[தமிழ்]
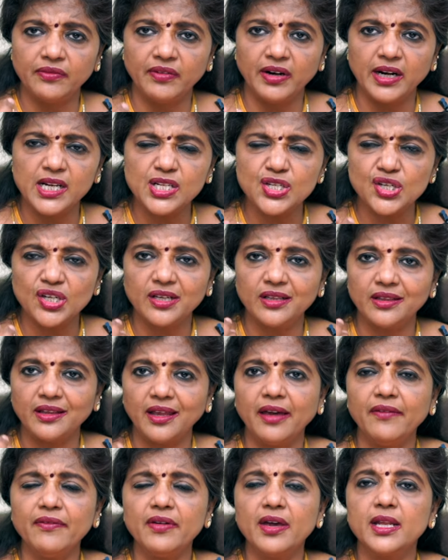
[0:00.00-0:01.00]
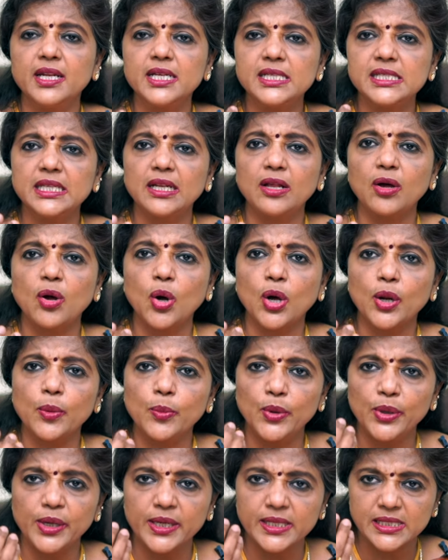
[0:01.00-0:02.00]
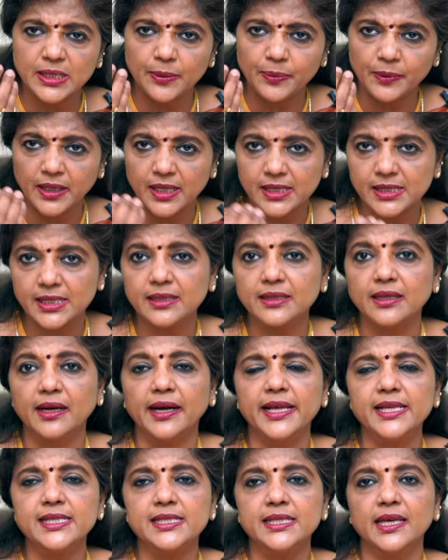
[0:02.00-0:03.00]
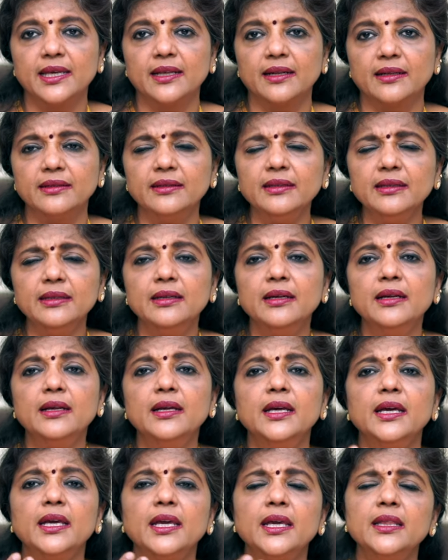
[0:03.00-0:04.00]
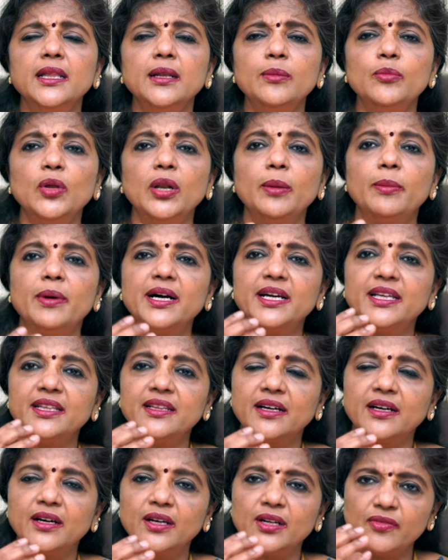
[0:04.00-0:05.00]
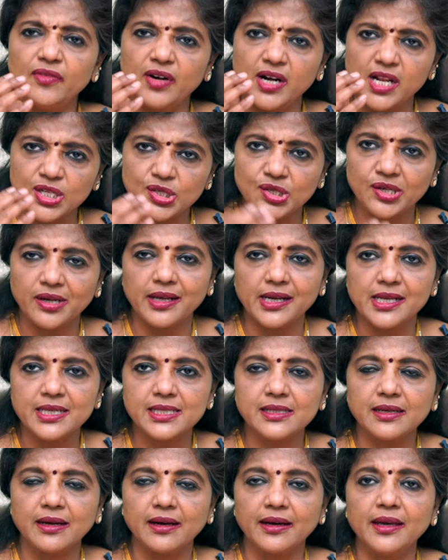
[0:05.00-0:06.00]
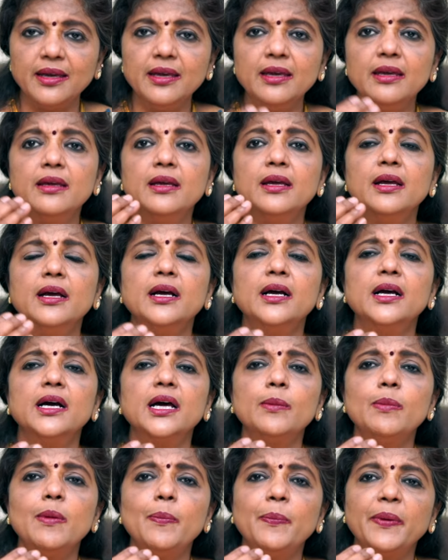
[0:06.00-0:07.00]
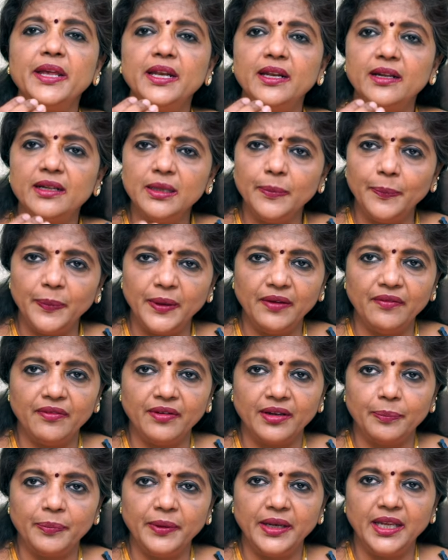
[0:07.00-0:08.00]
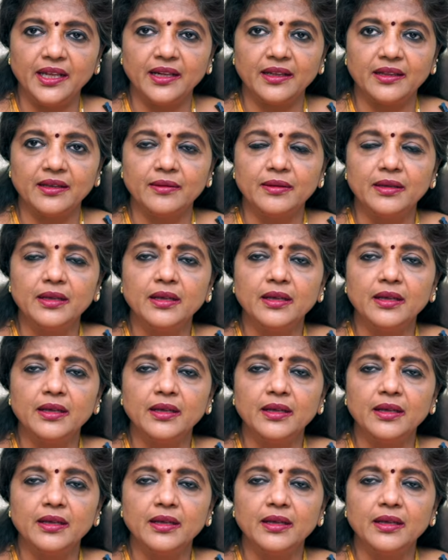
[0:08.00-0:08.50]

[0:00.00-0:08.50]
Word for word: வளர்ச்சிக்கு தேவையான சில ஹார்மோன் ரிசப்டாஸை தடை செய்கிறது இதன் மூலமாக இந்த கரு வளர்ச்சி அரெஸ்ட் ஆகி கர்ப்பப்பையிலிருந்து பிரிவு பிரிகிறது